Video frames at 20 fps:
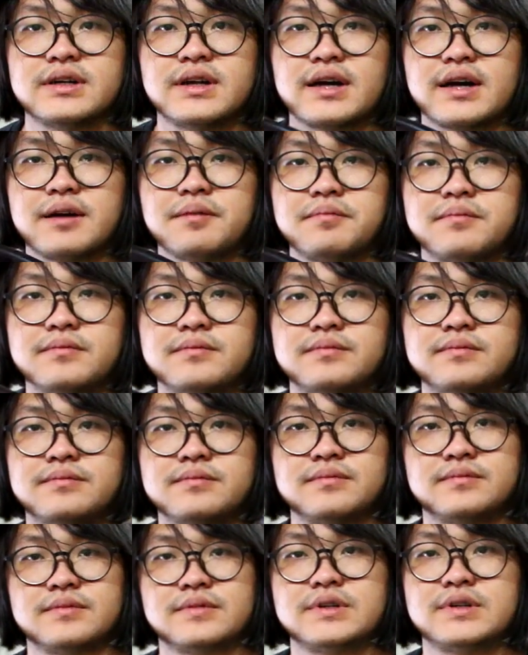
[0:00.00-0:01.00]
นะครับ
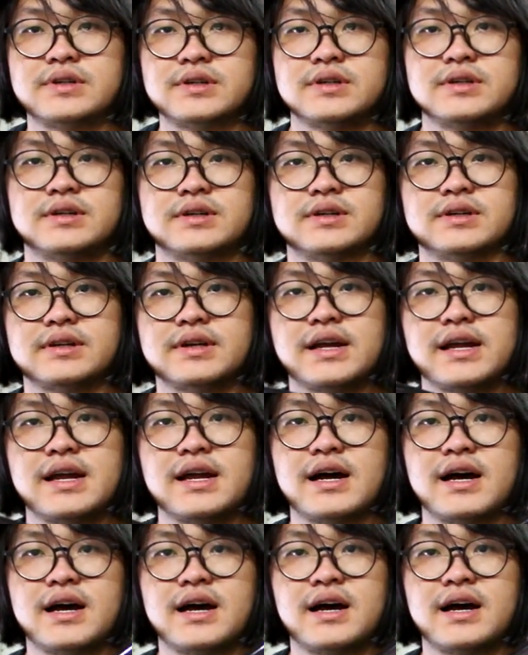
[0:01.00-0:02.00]
นี่
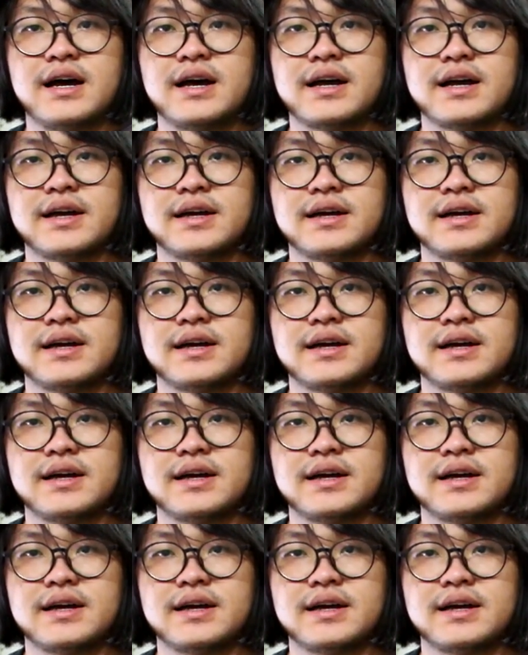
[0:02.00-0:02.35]
เลย